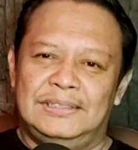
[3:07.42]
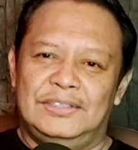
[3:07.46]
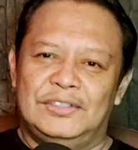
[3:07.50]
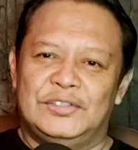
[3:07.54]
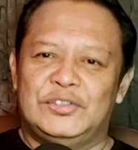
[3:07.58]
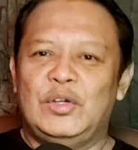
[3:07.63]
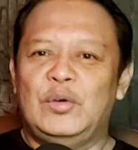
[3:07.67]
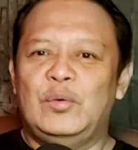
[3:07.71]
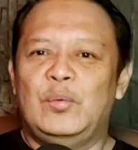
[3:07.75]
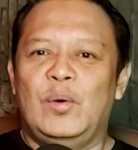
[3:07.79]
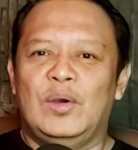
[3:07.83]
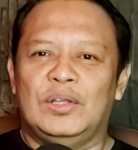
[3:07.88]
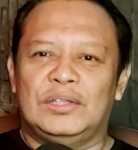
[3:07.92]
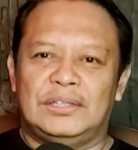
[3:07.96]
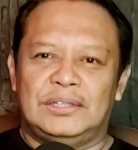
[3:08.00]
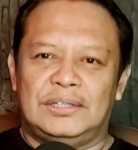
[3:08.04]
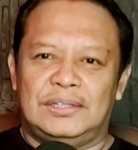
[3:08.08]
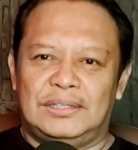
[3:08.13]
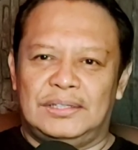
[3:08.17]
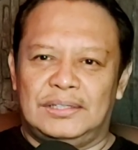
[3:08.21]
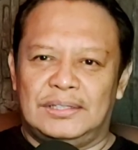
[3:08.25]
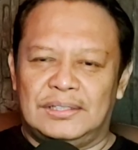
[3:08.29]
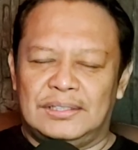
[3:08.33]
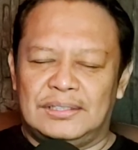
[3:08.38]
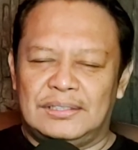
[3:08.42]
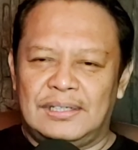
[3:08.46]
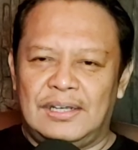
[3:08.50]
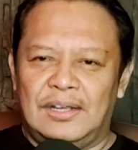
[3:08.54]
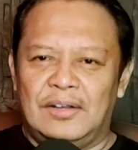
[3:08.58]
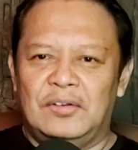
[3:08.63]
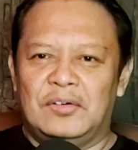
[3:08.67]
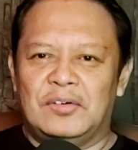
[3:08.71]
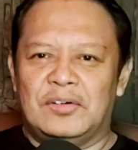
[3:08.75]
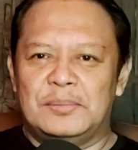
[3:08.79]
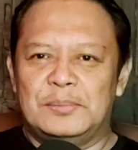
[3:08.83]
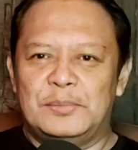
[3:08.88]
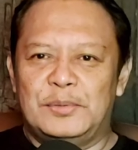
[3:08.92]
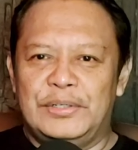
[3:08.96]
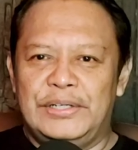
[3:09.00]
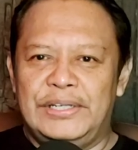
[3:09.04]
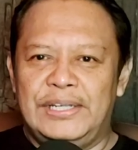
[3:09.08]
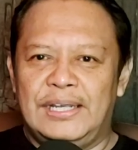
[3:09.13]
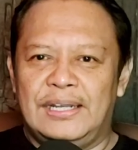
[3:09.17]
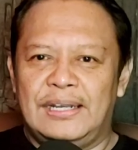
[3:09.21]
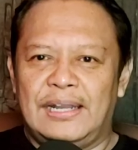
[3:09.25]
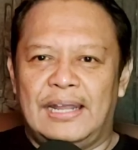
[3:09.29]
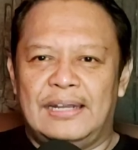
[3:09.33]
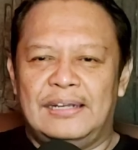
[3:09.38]
So what kalau
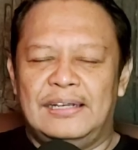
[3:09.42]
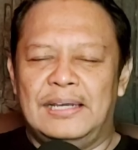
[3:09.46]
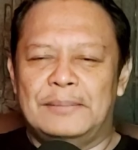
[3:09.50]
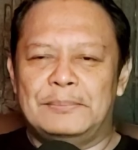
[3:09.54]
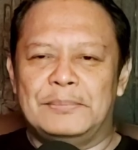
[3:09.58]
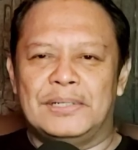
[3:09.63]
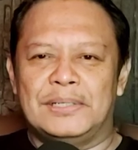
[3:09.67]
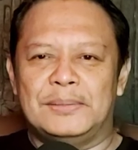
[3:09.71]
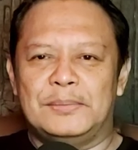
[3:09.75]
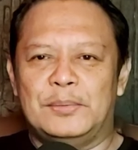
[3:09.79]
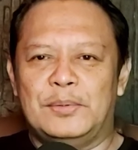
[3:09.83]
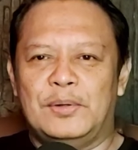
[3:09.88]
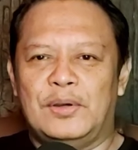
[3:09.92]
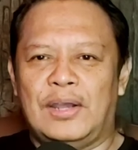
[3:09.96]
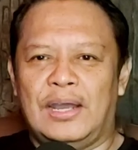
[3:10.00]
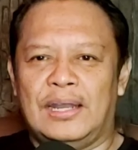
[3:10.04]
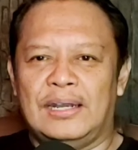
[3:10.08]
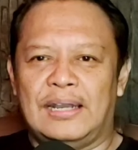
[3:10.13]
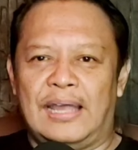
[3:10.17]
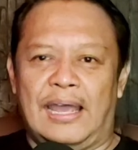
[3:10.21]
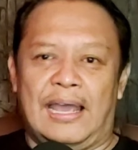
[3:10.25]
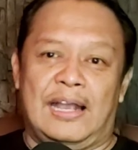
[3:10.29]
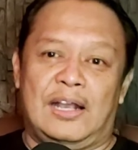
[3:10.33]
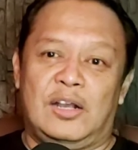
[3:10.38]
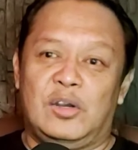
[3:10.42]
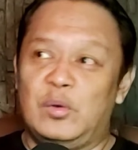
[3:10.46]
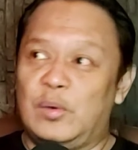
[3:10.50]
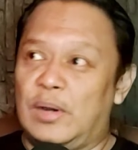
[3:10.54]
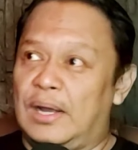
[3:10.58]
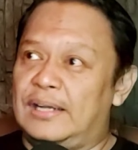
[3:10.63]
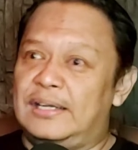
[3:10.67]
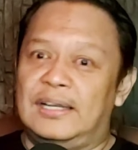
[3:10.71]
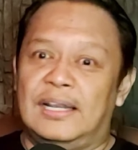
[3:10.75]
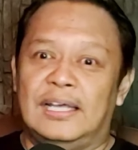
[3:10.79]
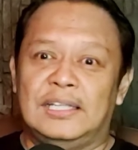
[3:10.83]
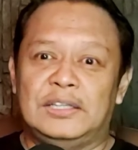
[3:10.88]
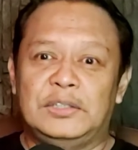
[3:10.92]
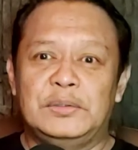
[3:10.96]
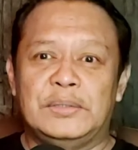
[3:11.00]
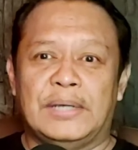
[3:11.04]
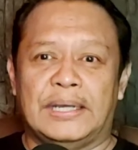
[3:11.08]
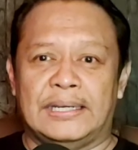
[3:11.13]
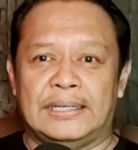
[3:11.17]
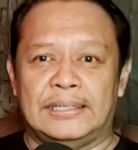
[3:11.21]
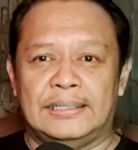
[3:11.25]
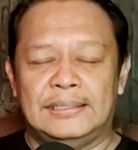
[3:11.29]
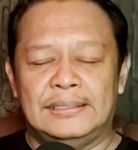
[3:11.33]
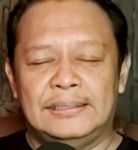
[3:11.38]
kemudian Anda menemukan aku adalah
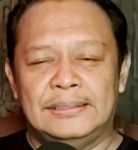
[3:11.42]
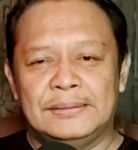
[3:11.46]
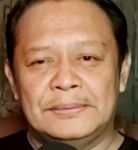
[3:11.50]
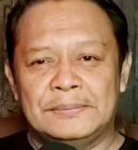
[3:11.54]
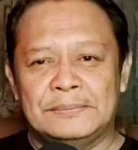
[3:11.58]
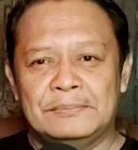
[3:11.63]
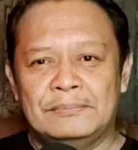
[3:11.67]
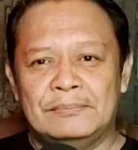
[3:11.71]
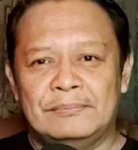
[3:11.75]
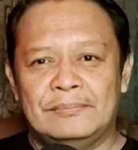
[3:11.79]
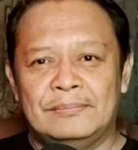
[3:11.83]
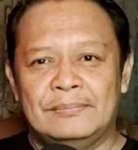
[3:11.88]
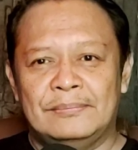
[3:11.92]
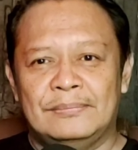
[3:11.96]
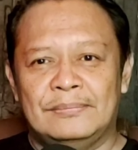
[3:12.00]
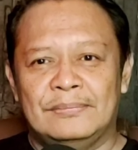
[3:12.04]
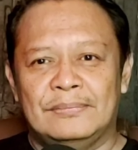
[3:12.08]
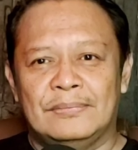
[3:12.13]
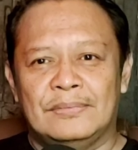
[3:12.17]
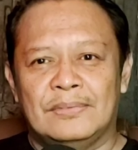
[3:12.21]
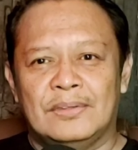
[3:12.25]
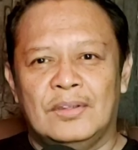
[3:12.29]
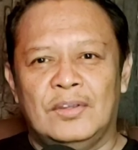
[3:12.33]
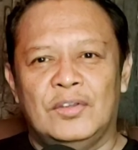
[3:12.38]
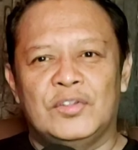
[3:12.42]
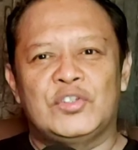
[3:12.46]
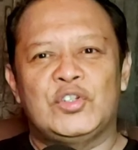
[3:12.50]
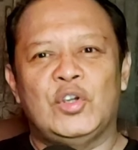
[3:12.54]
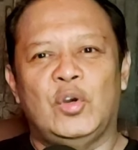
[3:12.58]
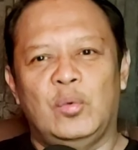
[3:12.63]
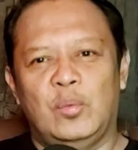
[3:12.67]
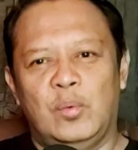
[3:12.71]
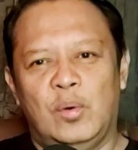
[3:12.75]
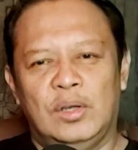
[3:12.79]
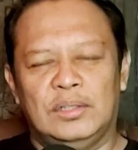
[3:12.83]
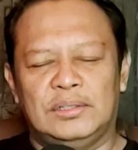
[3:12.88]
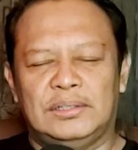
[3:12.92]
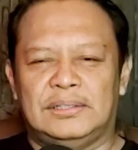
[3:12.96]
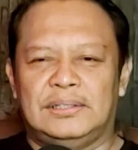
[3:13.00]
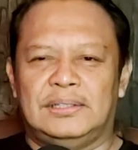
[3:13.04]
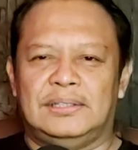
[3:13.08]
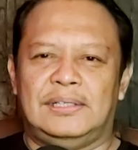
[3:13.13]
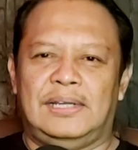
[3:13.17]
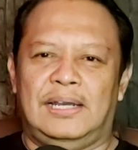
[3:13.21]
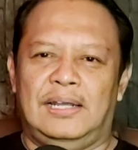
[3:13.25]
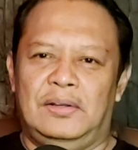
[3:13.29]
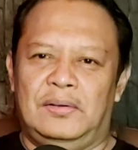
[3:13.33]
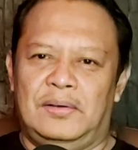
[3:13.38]
Tuhan? So what
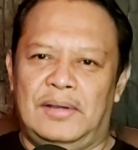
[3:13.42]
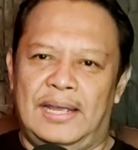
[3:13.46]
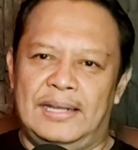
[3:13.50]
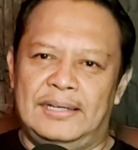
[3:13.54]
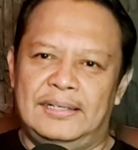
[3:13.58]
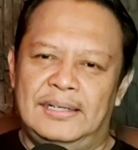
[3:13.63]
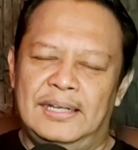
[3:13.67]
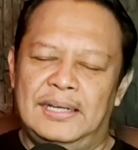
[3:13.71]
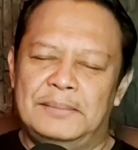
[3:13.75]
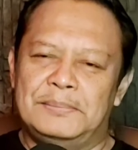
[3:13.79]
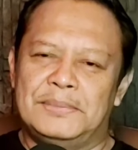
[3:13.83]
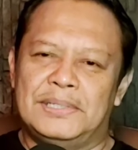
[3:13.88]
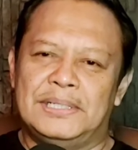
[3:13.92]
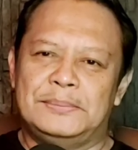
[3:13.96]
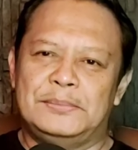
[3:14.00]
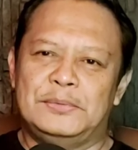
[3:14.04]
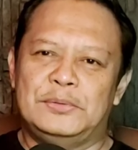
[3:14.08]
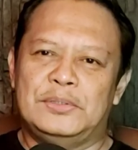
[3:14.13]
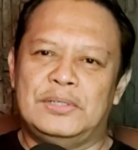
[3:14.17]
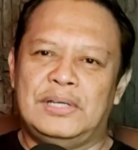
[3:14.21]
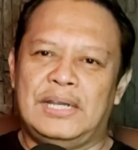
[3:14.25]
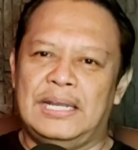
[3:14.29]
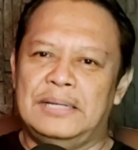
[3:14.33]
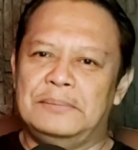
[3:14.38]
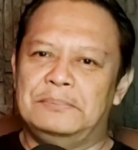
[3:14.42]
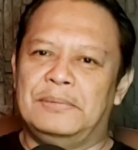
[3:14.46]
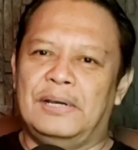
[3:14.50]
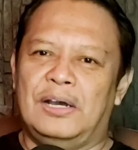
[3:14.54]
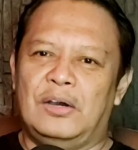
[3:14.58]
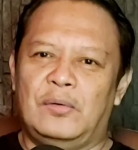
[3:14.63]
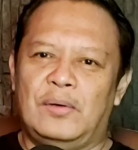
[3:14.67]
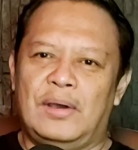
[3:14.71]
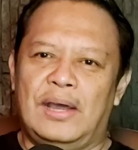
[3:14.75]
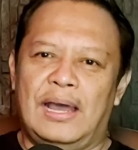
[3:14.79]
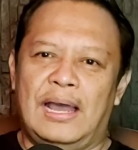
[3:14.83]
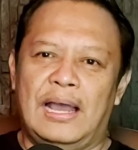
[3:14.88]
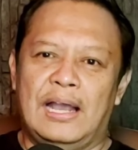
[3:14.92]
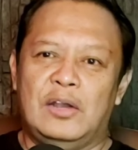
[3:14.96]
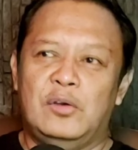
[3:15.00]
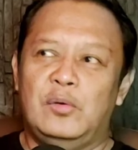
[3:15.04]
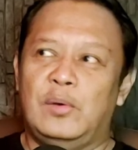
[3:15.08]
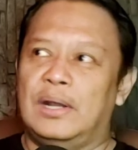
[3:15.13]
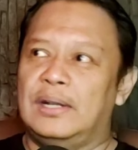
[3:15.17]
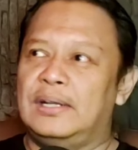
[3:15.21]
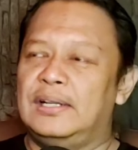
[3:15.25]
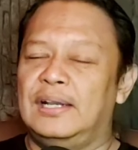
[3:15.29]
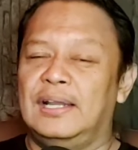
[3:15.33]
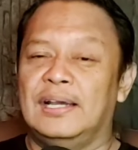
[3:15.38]
kalau Anda menemukan bahwa
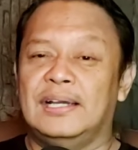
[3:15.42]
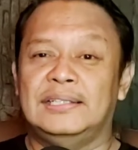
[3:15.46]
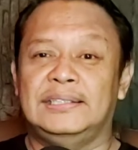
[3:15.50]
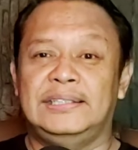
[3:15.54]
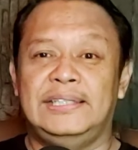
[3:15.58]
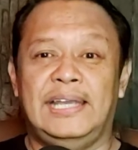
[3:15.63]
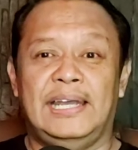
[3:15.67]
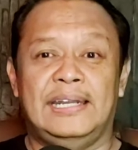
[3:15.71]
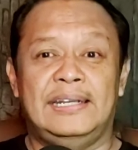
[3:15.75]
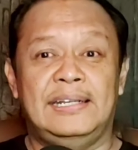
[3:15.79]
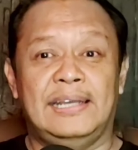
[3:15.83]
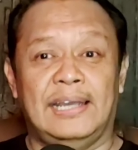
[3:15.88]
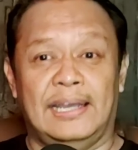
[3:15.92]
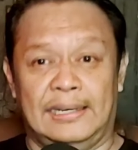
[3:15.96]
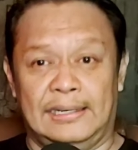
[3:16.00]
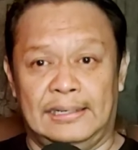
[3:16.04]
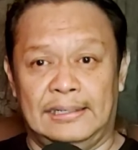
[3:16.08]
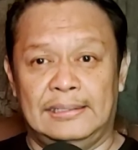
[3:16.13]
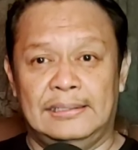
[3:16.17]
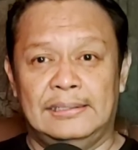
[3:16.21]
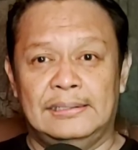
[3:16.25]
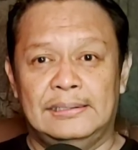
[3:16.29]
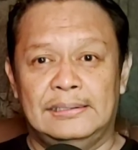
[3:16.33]
aku adalah ketiadaan?